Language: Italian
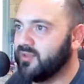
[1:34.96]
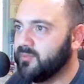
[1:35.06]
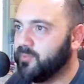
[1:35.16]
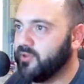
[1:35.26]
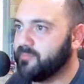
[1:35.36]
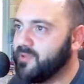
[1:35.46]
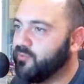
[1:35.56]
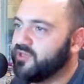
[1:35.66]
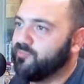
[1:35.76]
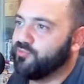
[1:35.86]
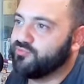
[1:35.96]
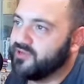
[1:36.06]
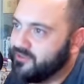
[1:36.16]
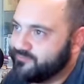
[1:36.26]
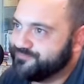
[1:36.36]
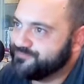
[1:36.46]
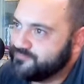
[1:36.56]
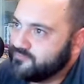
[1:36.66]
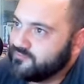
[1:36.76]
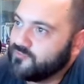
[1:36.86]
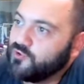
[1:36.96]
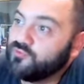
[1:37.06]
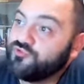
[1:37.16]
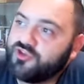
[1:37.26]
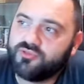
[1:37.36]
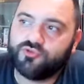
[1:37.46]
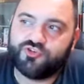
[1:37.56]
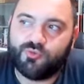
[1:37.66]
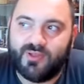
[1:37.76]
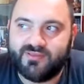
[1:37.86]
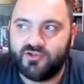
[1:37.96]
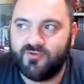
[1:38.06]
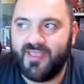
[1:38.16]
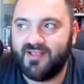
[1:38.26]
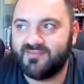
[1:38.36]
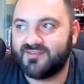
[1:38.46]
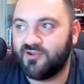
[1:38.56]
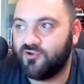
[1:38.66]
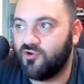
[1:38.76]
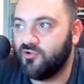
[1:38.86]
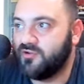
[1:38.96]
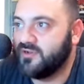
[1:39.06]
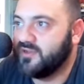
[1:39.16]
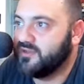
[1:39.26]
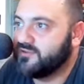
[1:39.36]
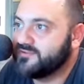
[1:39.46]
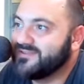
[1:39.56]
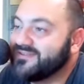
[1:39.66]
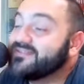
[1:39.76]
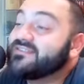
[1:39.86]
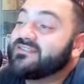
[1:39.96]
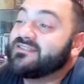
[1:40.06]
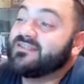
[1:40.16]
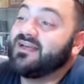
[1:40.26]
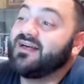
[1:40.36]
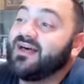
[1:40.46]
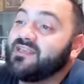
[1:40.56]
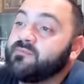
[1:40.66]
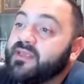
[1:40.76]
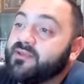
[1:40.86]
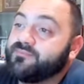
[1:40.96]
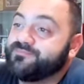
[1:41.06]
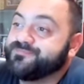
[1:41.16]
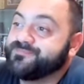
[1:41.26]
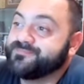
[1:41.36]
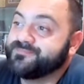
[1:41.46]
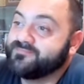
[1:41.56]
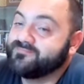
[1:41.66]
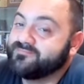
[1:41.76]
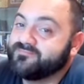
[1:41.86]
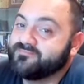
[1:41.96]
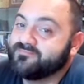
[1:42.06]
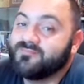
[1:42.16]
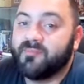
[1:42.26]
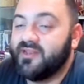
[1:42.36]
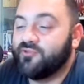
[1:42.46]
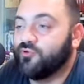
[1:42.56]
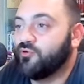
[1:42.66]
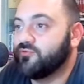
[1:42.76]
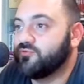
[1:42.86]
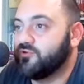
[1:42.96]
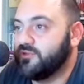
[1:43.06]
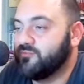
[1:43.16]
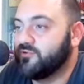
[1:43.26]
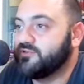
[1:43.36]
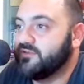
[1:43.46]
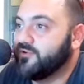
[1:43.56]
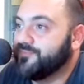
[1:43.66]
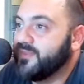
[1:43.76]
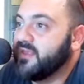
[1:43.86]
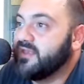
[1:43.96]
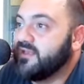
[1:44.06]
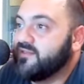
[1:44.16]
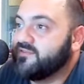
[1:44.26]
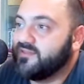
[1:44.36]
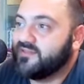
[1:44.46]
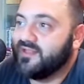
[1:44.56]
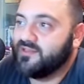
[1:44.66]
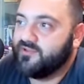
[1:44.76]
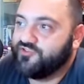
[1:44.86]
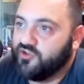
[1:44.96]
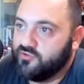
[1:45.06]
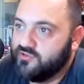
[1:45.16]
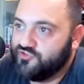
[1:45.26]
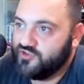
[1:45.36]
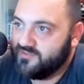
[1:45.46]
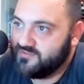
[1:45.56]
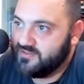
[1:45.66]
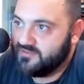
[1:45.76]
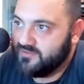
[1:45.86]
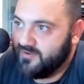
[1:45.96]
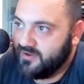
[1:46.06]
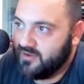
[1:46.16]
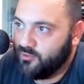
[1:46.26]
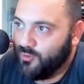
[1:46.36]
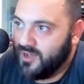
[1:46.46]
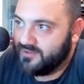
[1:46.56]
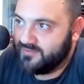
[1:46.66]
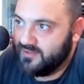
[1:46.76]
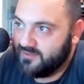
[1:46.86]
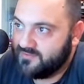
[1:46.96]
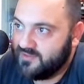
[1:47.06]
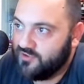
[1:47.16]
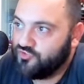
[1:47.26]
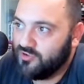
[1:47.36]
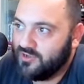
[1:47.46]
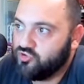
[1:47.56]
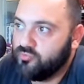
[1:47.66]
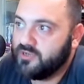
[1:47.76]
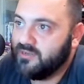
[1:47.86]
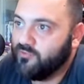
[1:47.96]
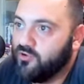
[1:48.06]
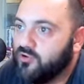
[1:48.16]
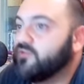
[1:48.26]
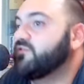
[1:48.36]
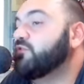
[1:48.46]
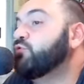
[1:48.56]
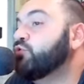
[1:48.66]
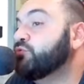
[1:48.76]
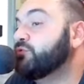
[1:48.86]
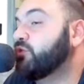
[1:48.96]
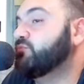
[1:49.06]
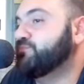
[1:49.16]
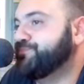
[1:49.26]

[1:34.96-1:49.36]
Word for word: Poi abbiamo chi più 3, un 159 extra con, ahimè, ma mi rendo conto del motivo, 70% di chance di attivare la guardia se è giocato primo o secondo.